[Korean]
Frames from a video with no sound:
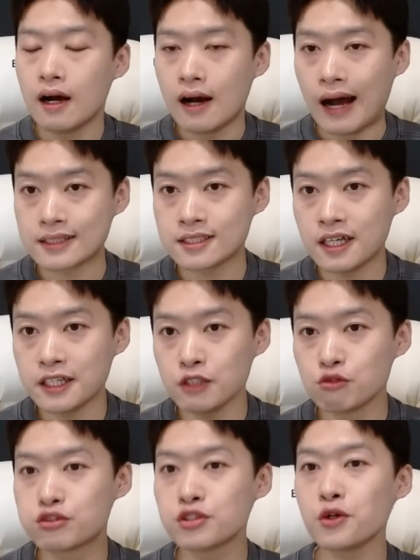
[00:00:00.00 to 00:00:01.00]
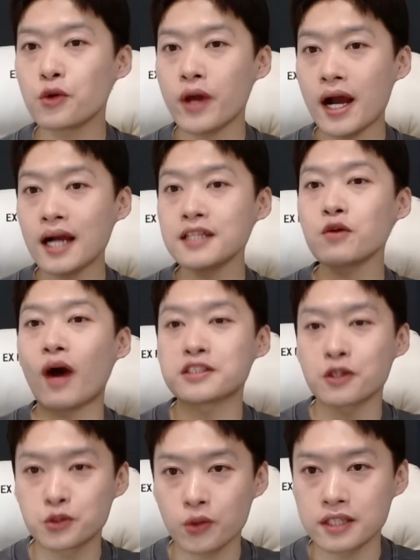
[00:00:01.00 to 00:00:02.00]
아스날이 우승으로 향하는
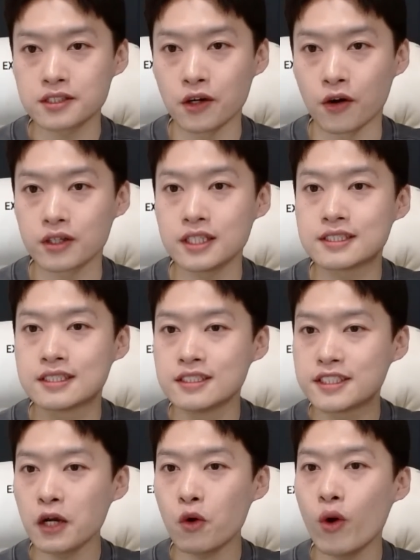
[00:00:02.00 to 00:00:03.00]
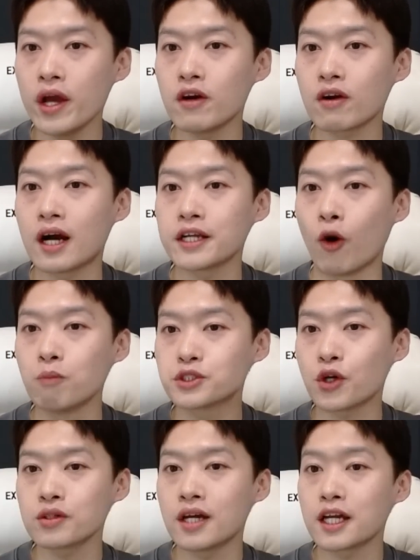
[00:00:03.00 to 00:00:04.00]
과정 속에서 이 진첸코의 역할이
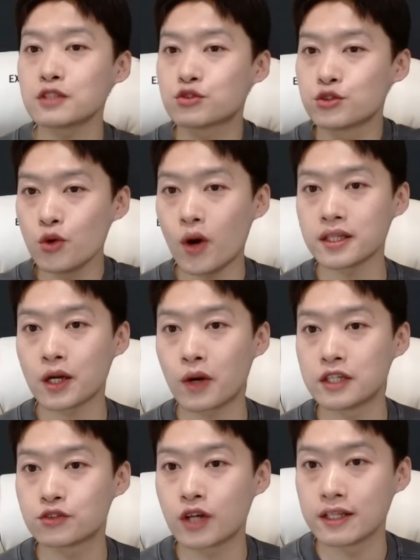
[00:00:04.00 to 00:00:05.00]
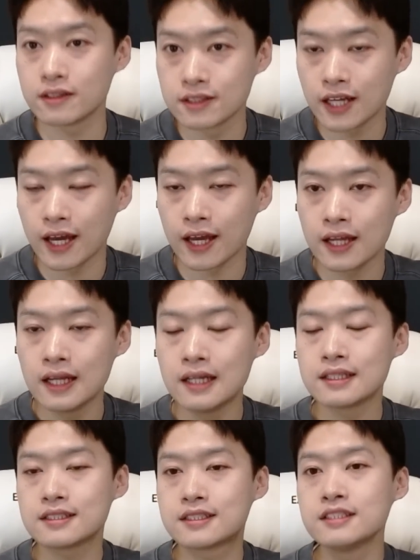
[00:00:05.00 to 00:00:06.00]
엄청나게 중요하다고 할 수가 있는데
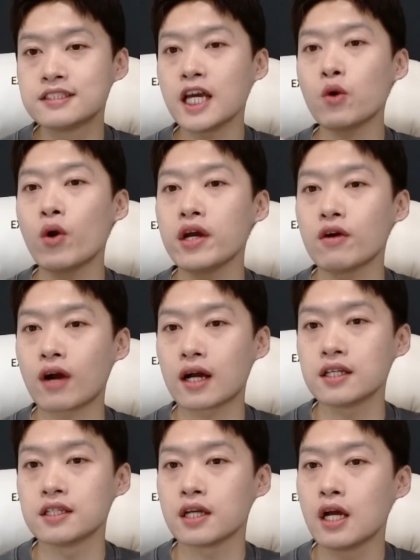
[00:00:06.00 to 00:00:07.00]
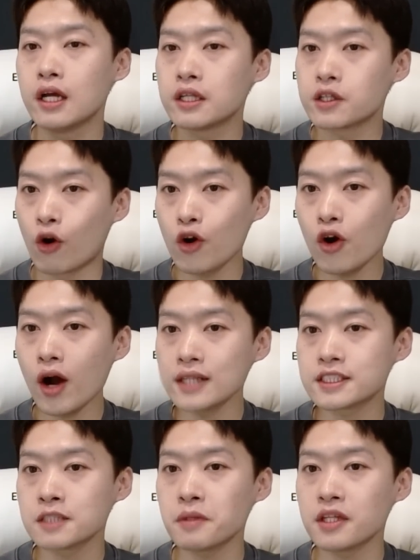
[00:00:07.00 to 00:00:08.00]
이 진첸코의 역할은 여러 가지
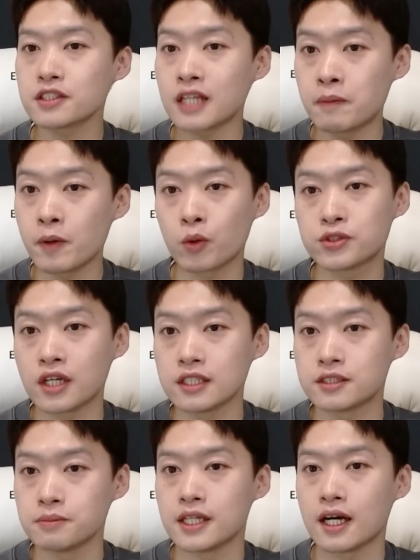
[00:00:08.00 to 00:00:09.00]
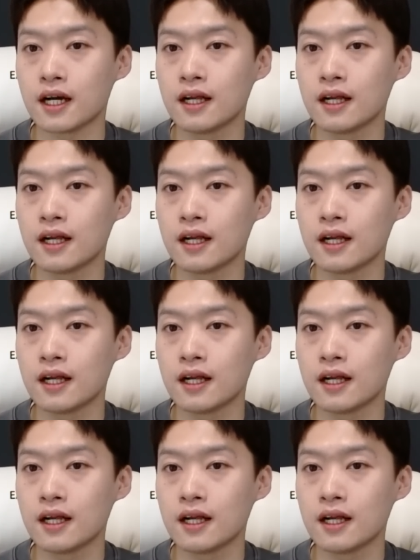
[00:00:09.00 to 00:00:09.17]
측면에서 살펴볼 수가 있습니다.